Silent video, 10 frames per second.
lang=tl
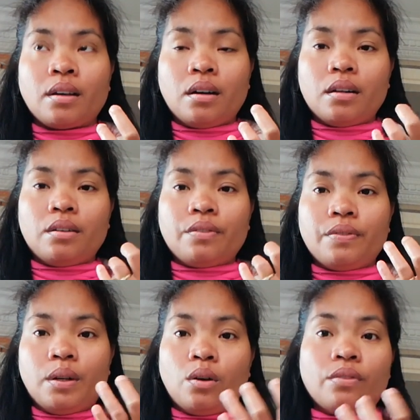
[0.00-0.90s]
ano,
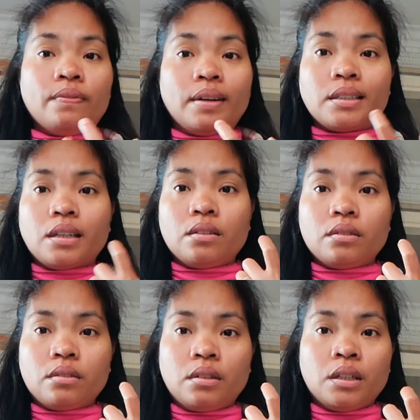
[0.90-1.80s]
fill of mask
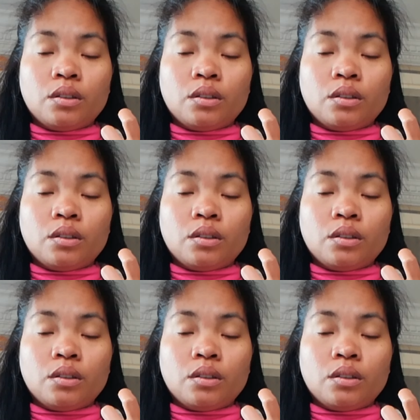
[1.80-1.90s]
ako today.